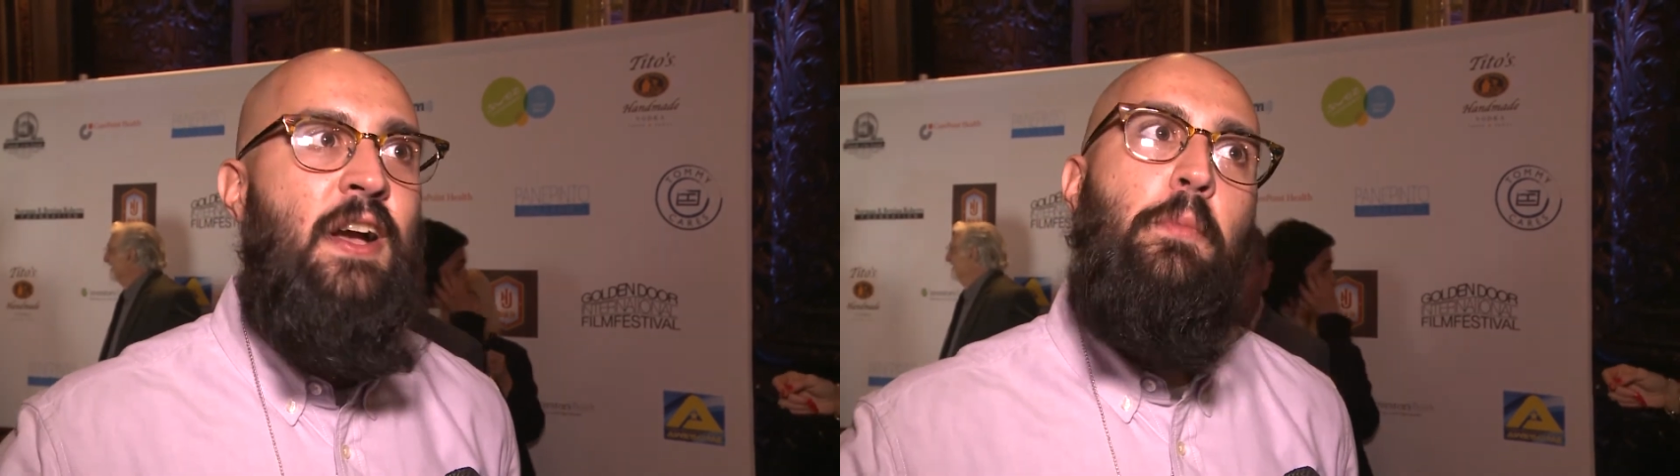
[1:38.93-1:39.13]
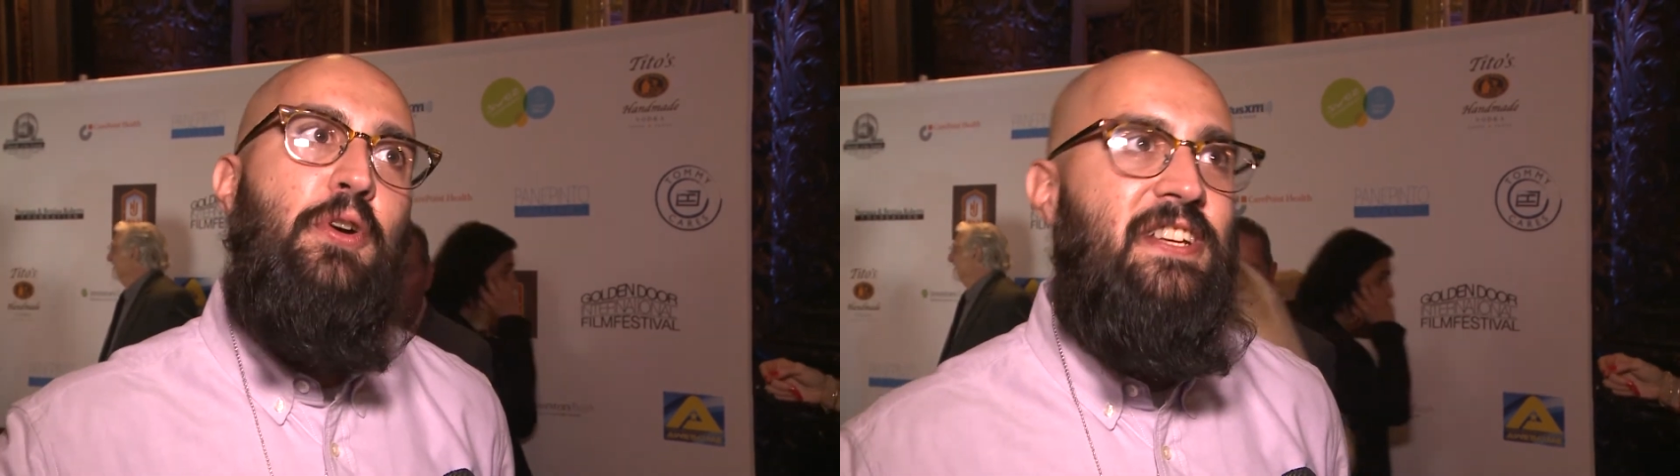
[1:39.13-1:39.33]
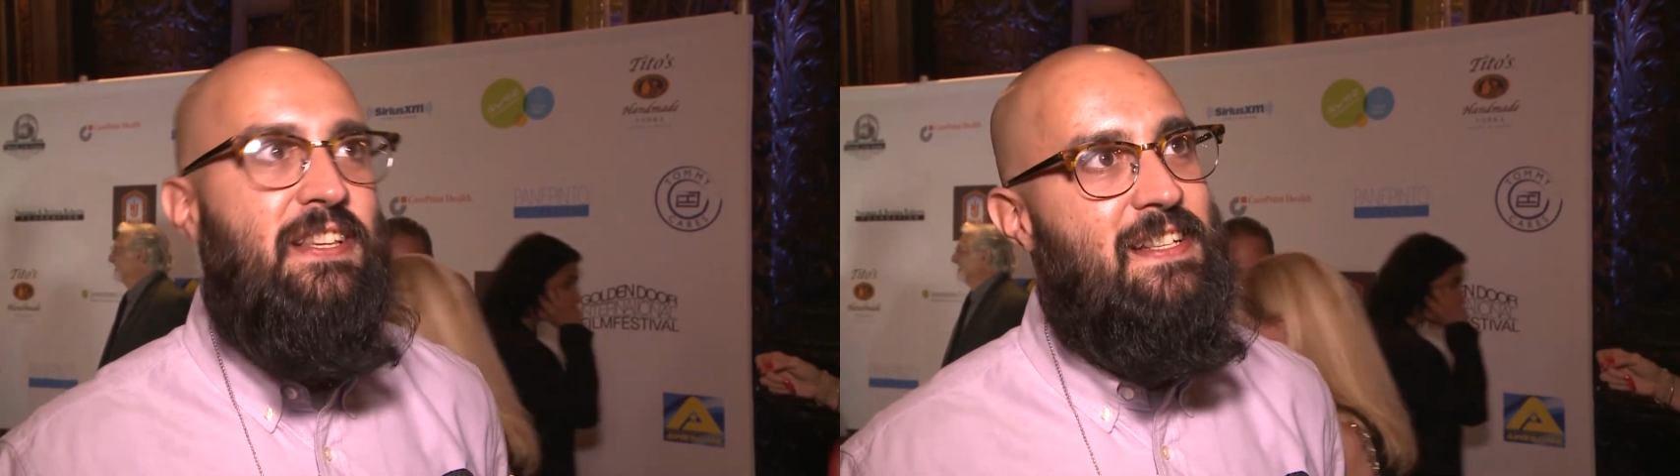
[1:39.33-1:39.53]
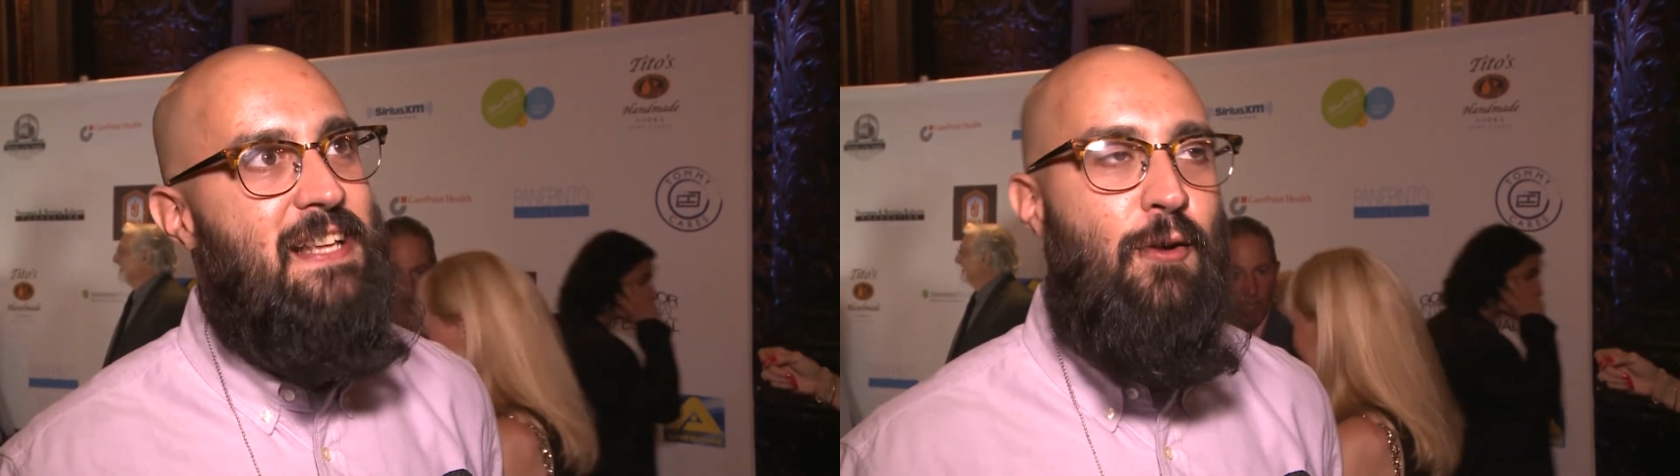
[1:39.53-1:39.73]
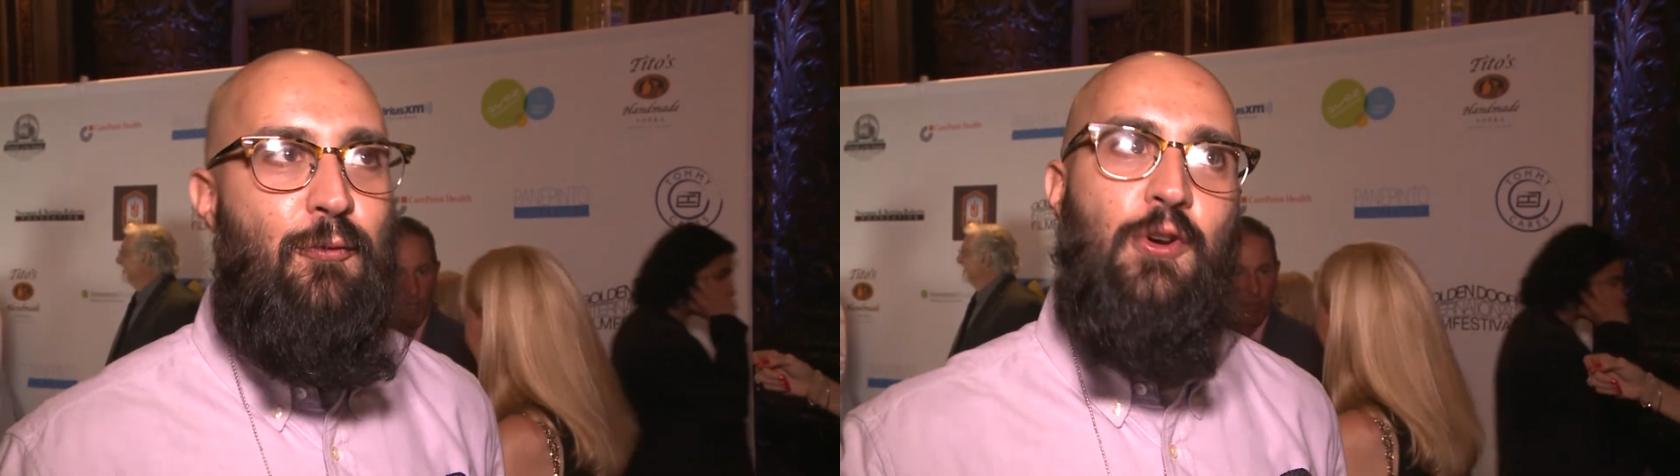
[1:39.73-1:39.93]
Pois
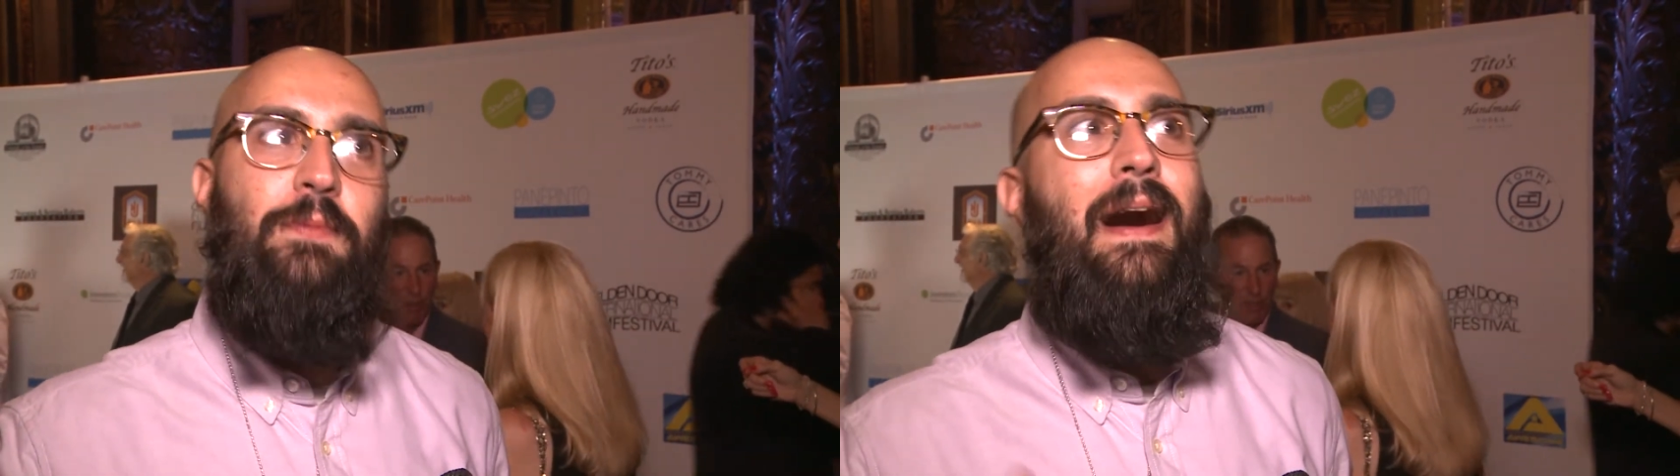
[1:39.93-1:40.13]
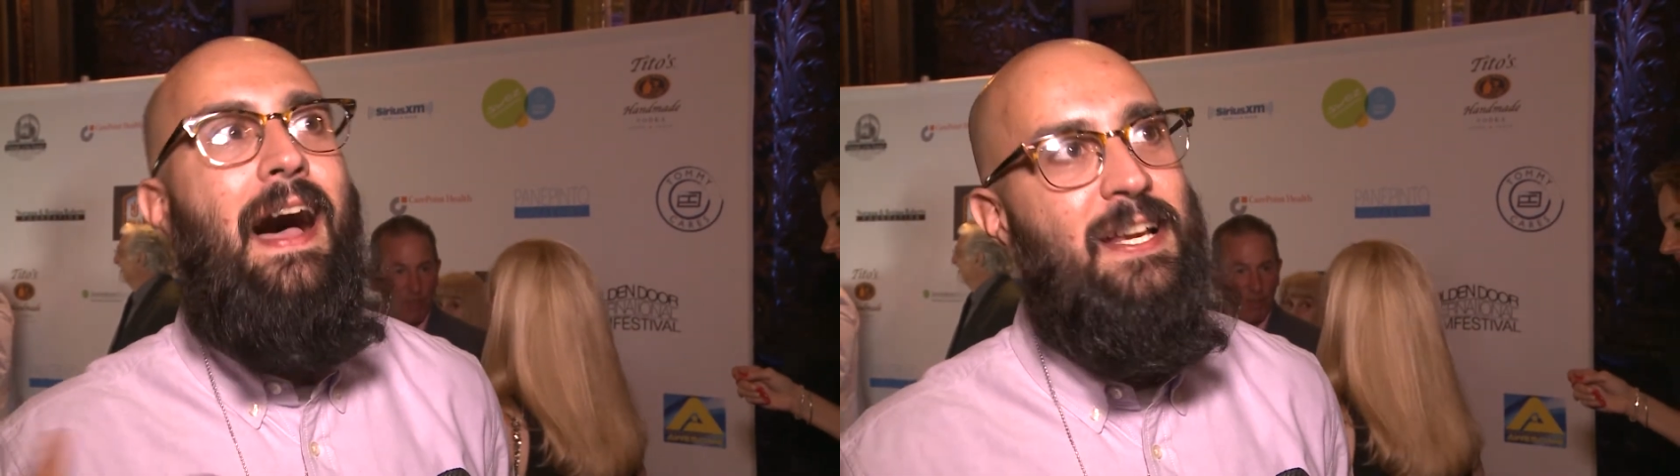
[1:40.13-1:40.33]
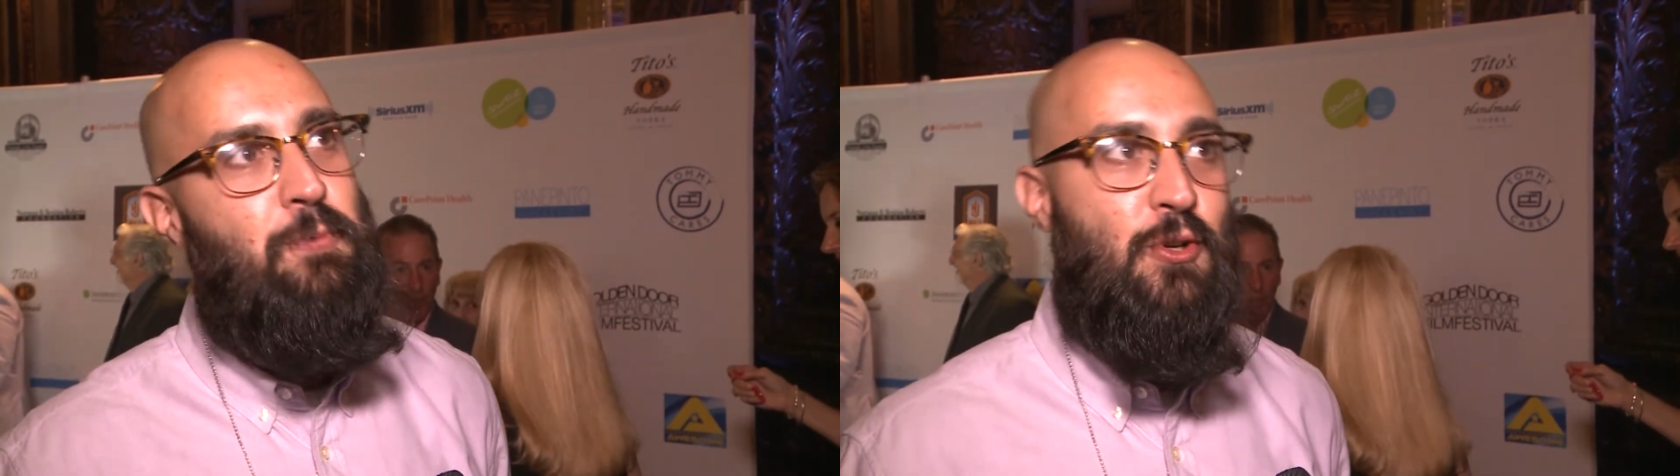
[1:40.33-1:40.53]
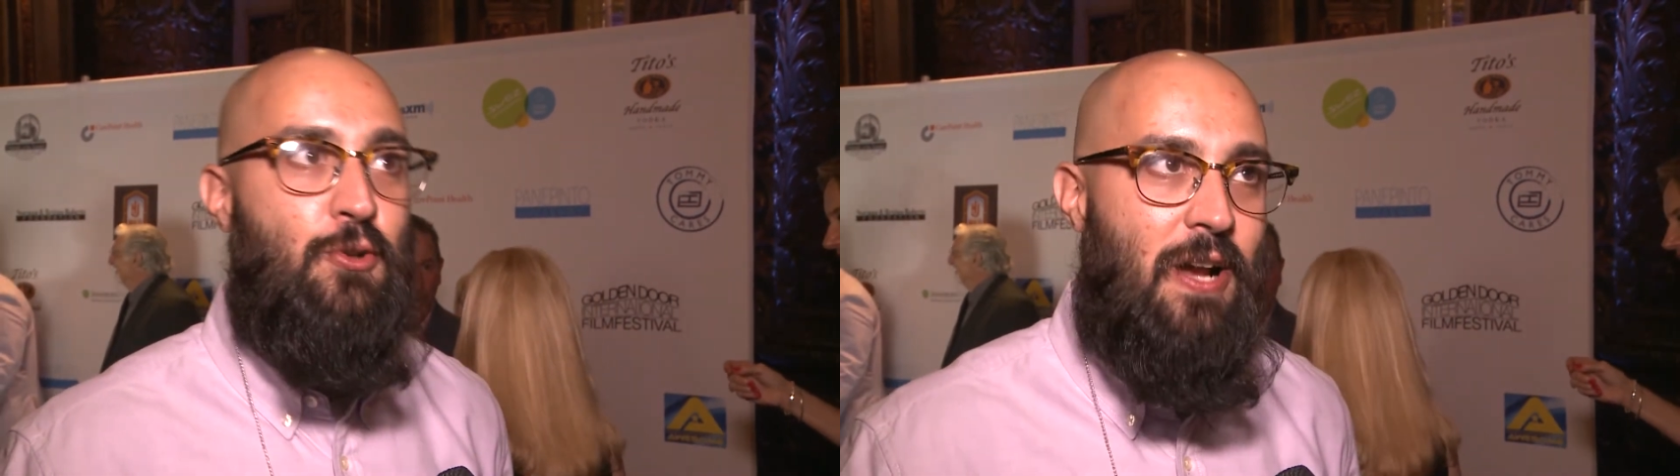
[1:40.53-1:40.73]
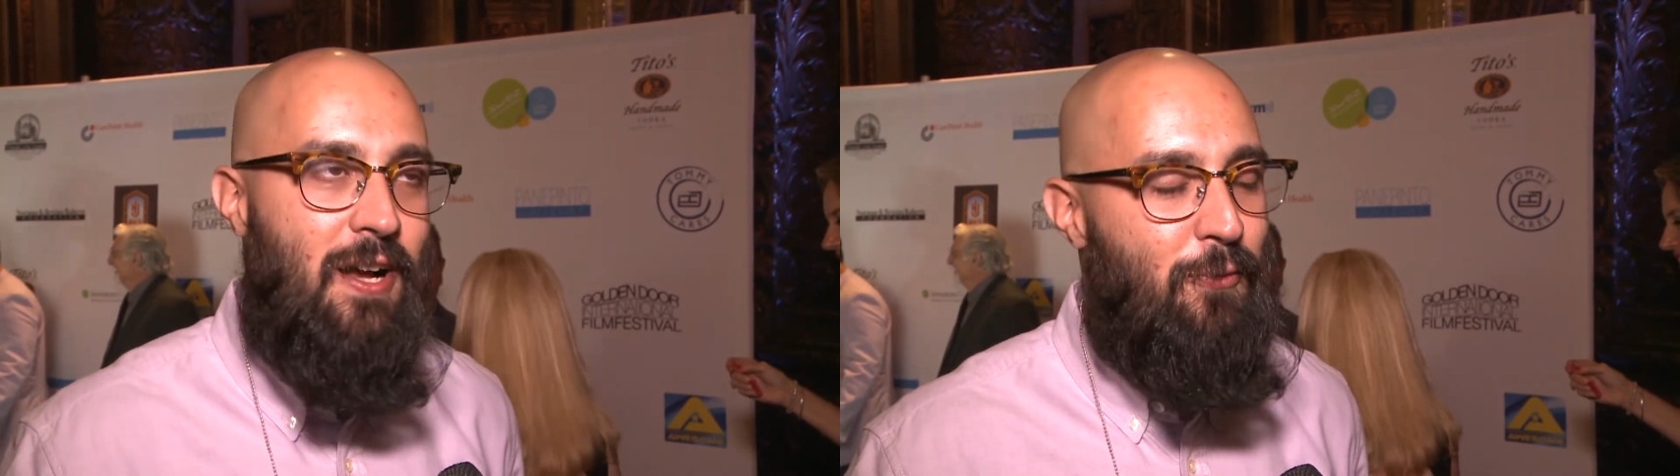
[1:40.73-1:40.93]
edição foi mais. Pois o
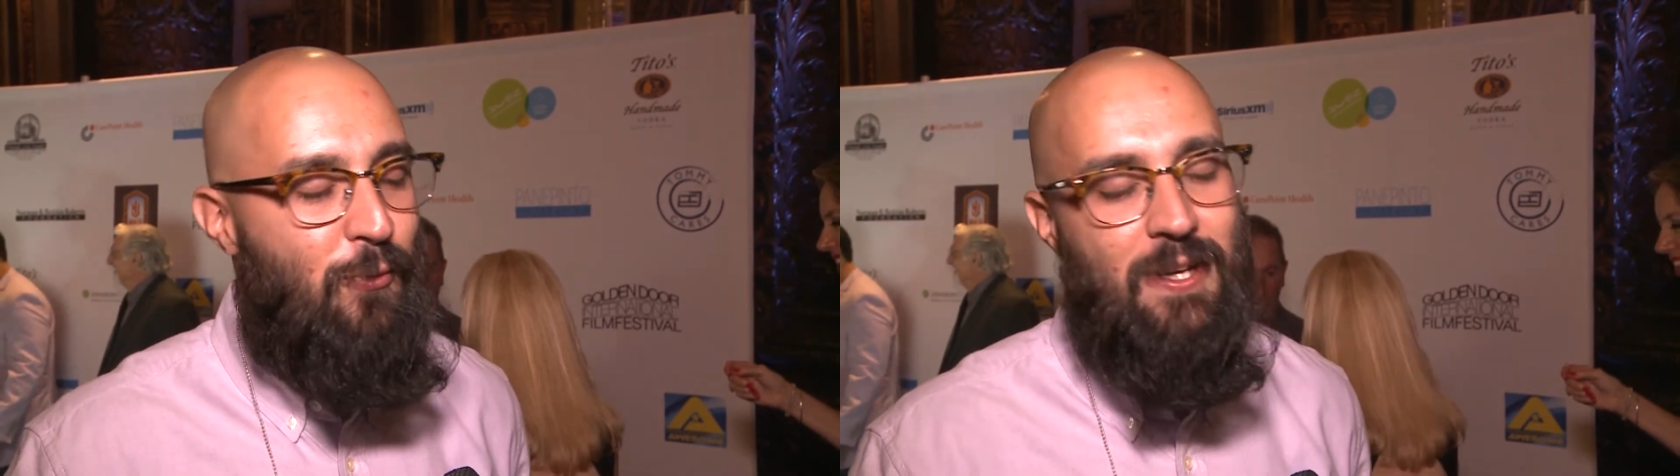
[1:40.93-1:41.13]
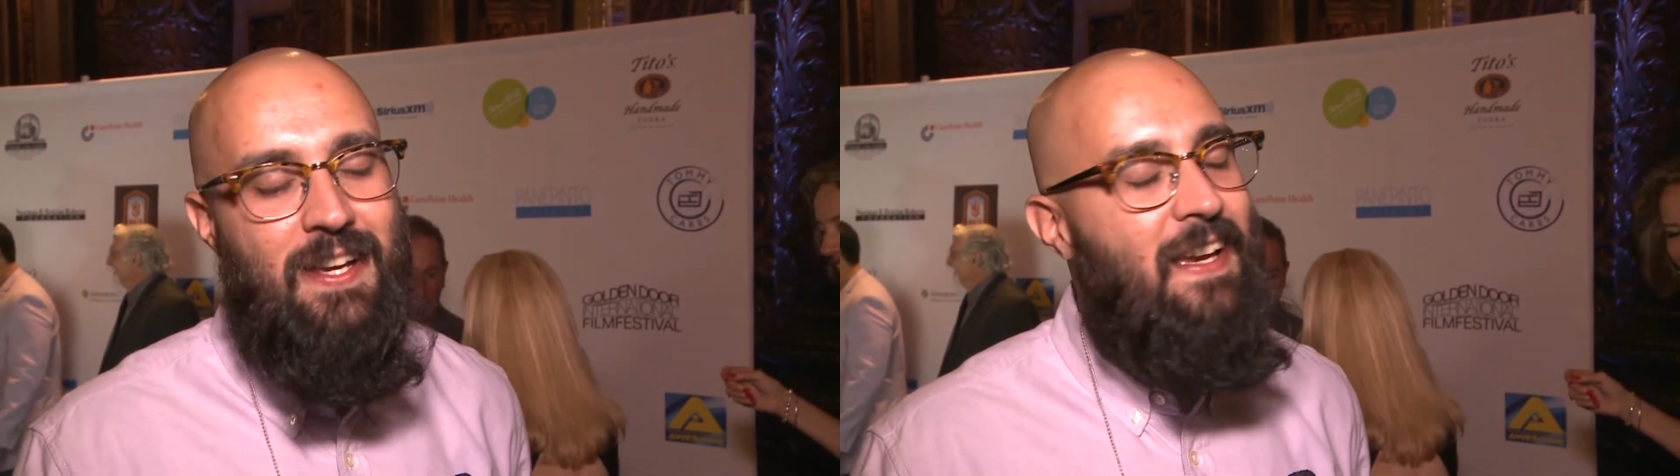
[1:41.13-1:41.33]
calo foi.